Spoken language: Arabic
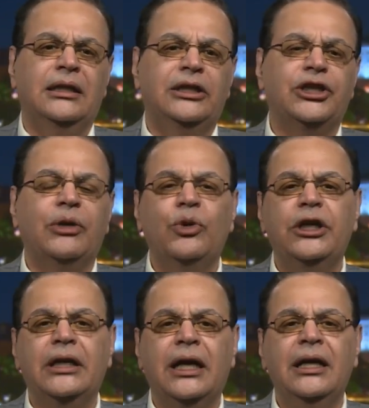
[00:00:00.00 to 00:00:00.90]

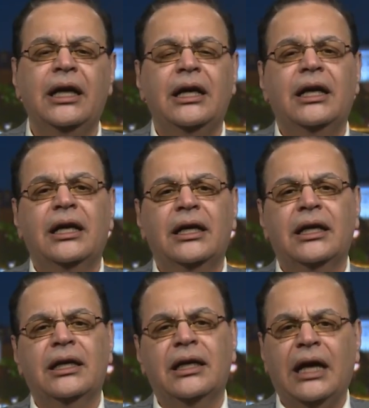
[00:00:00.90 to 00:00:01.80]
الجوية
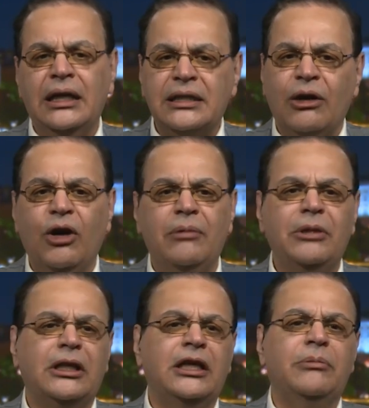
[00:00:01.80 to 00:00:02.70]
سواء سواء
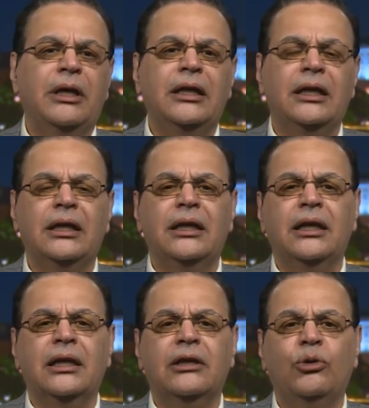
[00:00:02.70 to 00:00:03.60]
من قبل
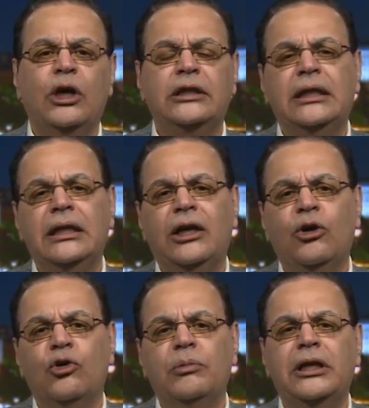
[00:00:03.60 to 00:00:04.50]
القوات
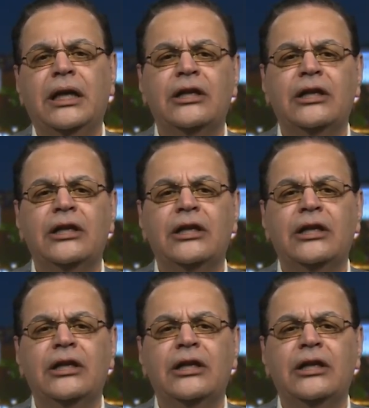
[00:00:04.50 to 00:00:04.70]
الحكومية